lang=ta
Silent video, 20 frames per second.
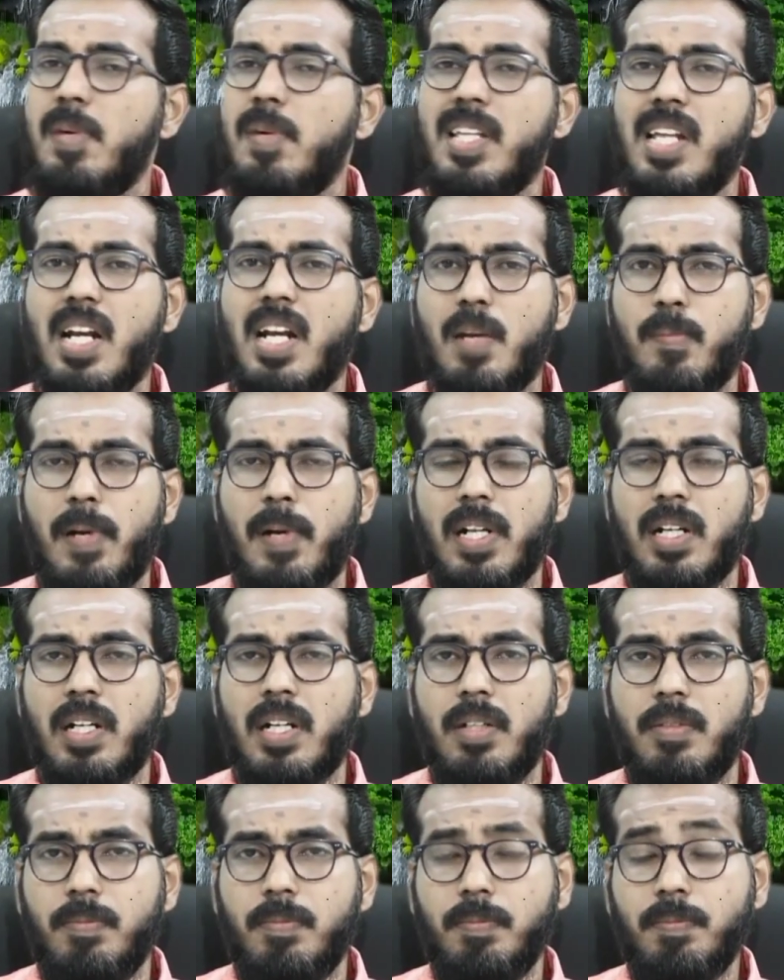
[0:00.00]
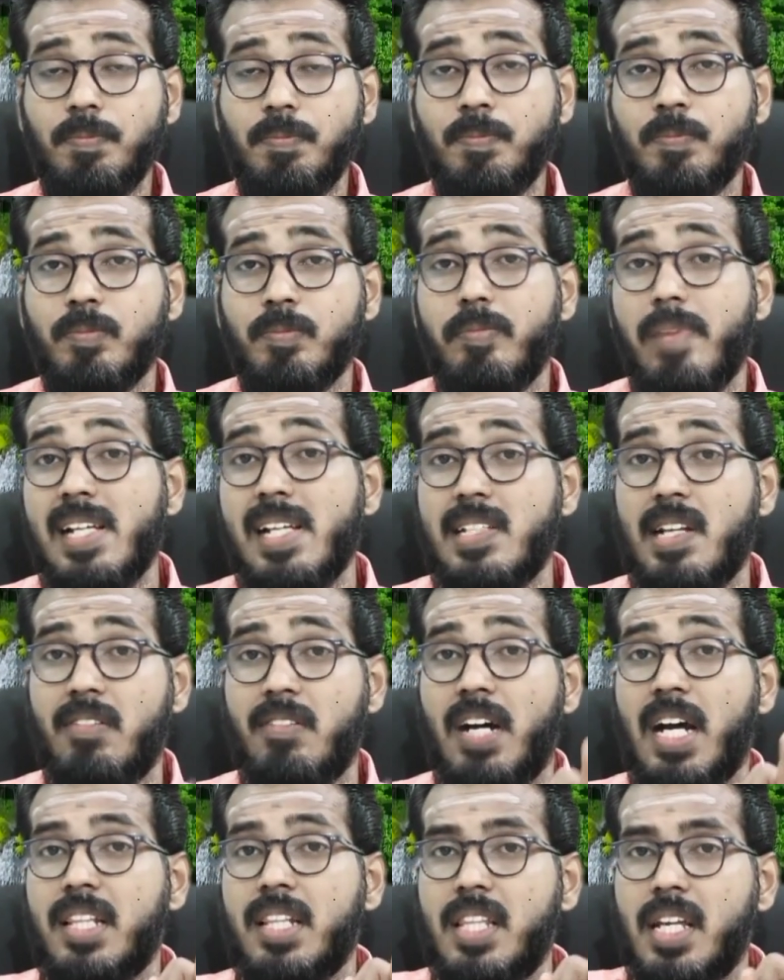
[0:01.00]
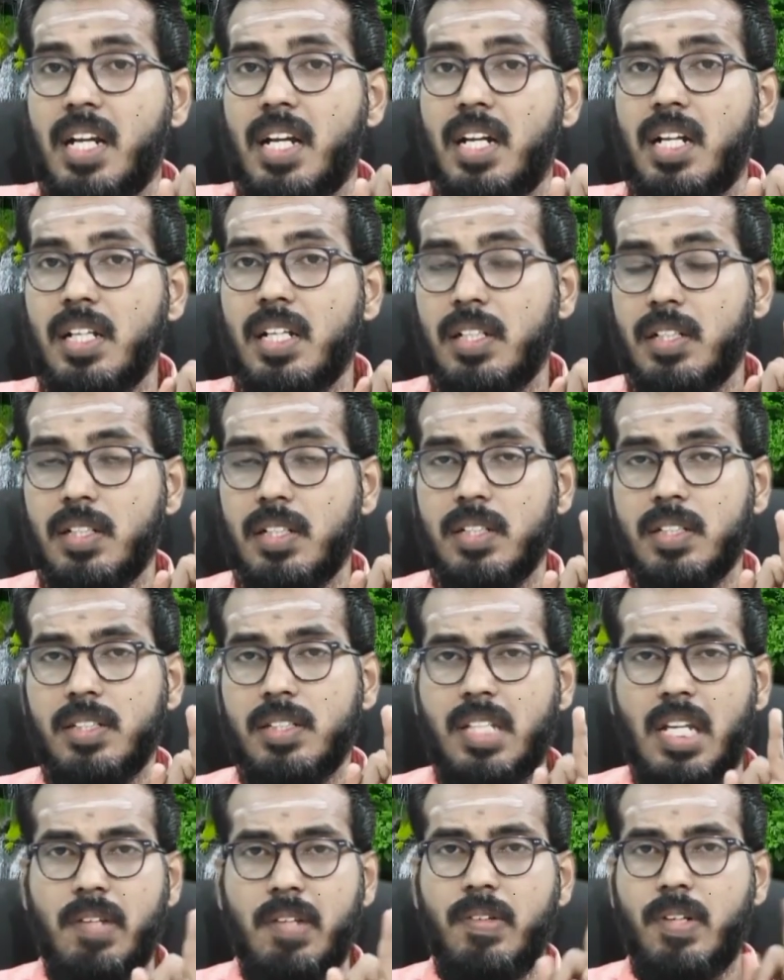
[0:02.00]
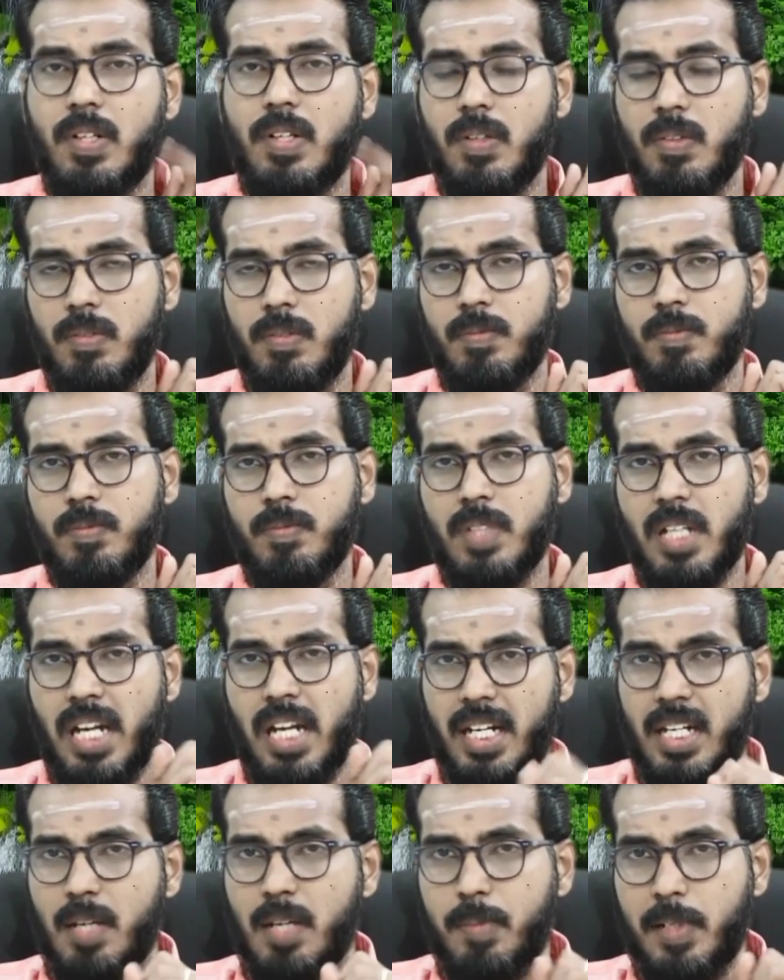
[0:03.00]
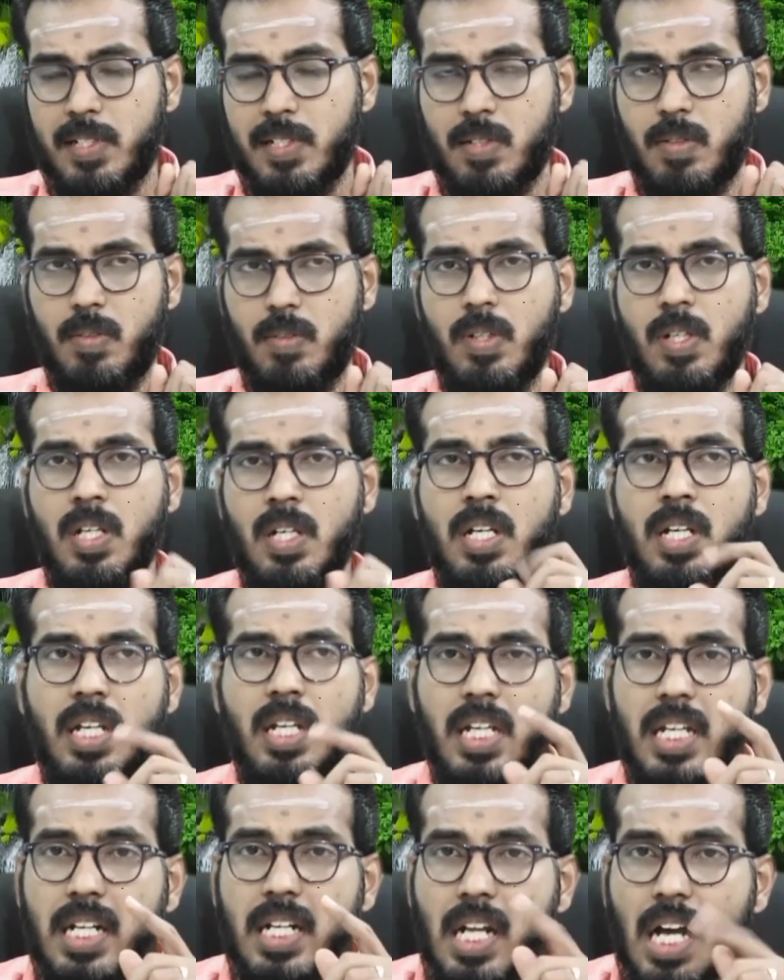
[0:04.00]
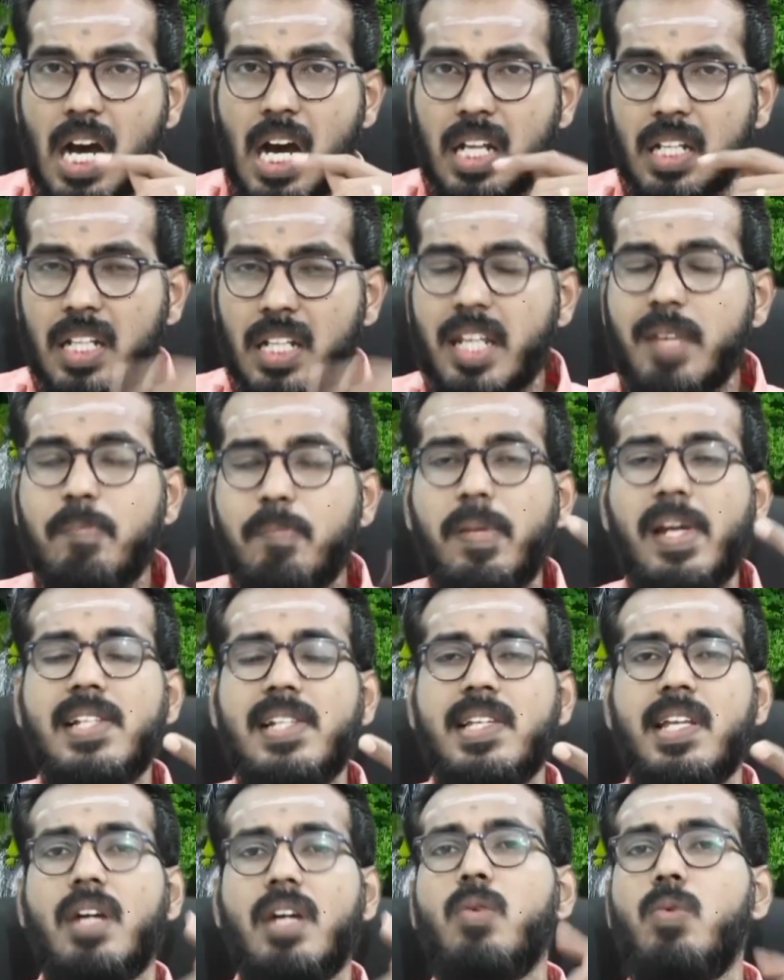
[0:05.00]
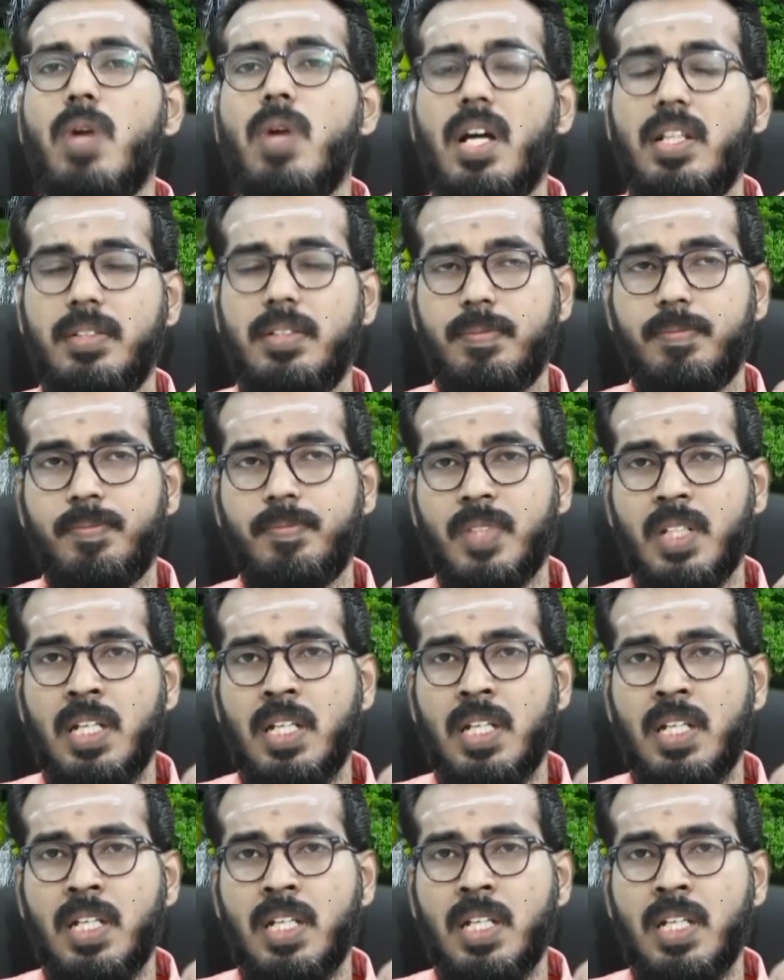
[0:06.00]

என்ன மாதிரியான பலன்கள் பேசுகிற வார்த்தைகளில் தெளிவு இருக்கணும் கரெக்டாக பேசணும் இல்லாததை பேசிடக்கூடாது